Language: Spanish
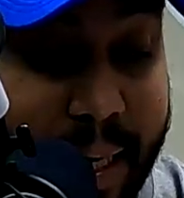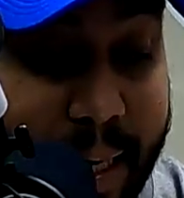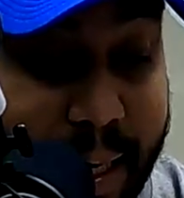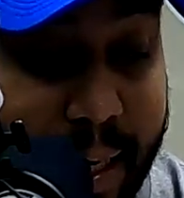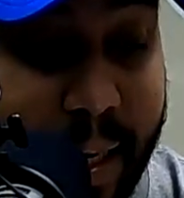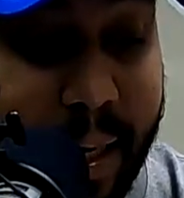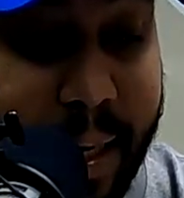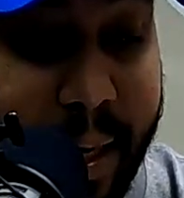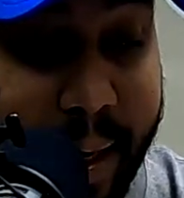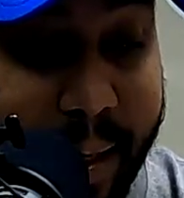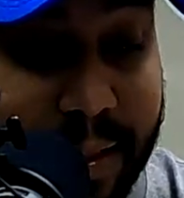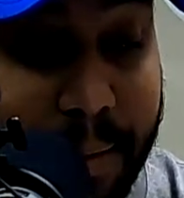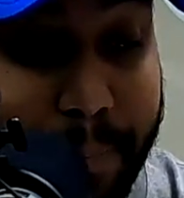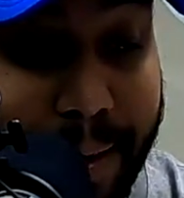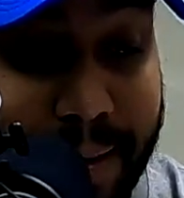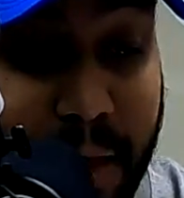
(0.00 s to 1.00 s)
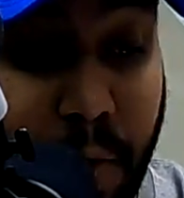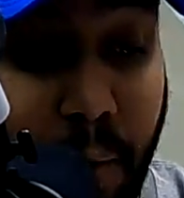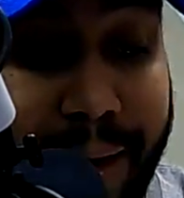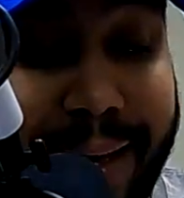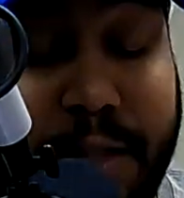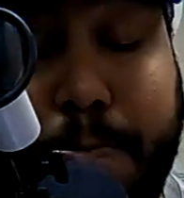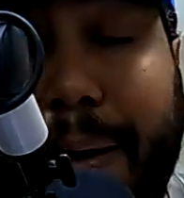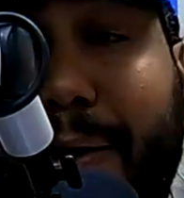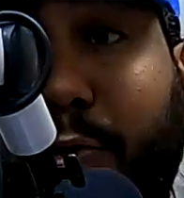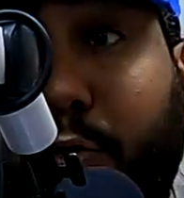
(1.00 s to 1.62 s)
Y en ese partido, Alex